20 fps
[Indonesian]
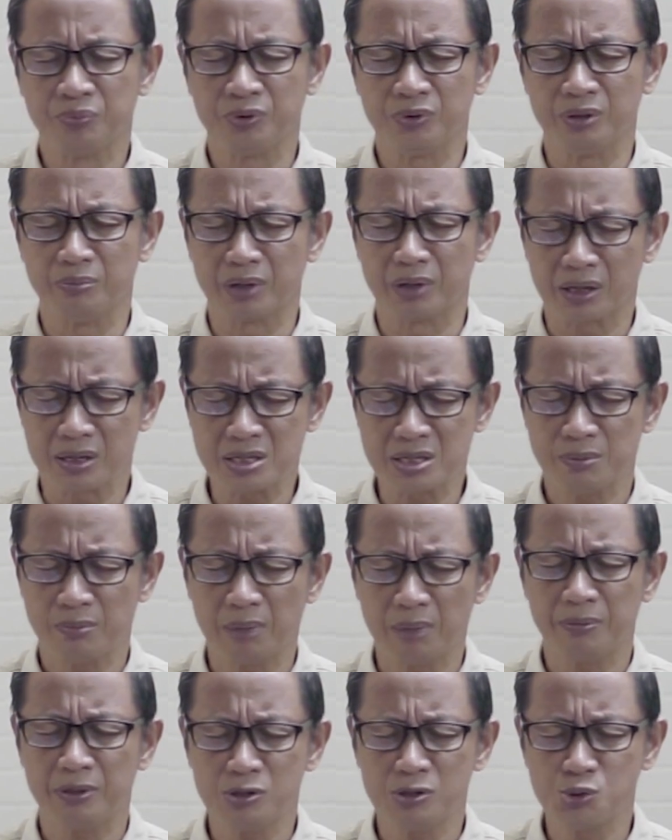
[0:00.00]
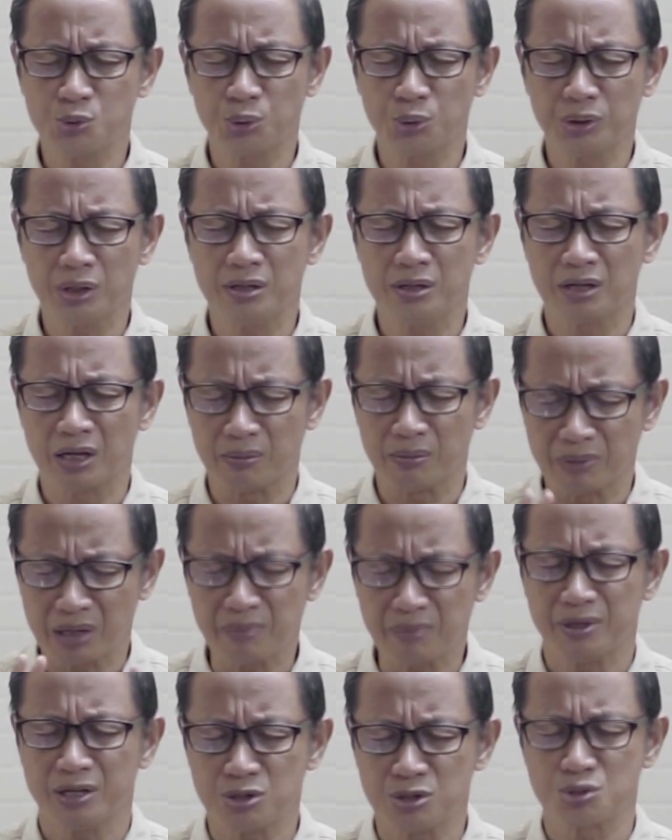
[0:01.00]
Terima kasih Bapa di surga dalam
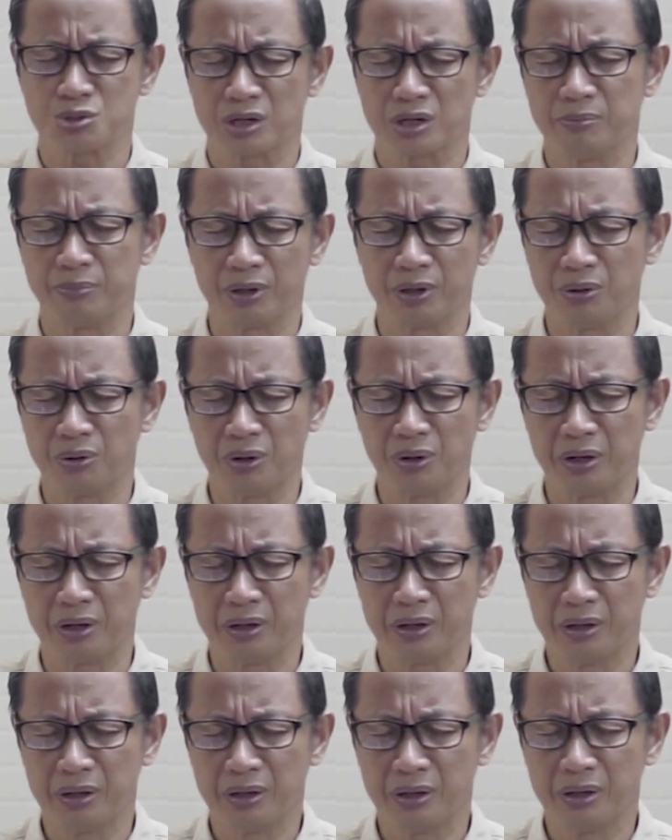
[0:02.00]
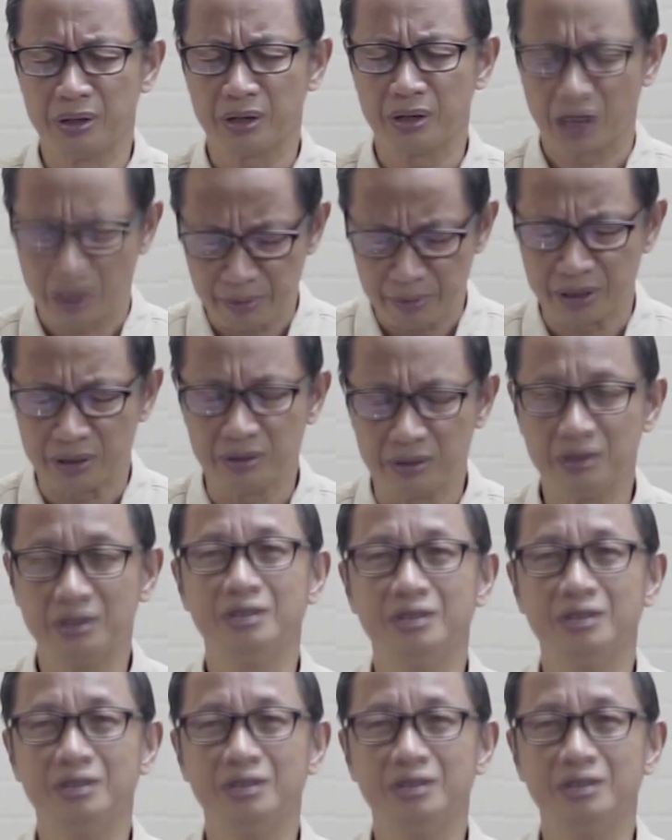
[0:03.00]
nama Yesus kami berdoa. Amin.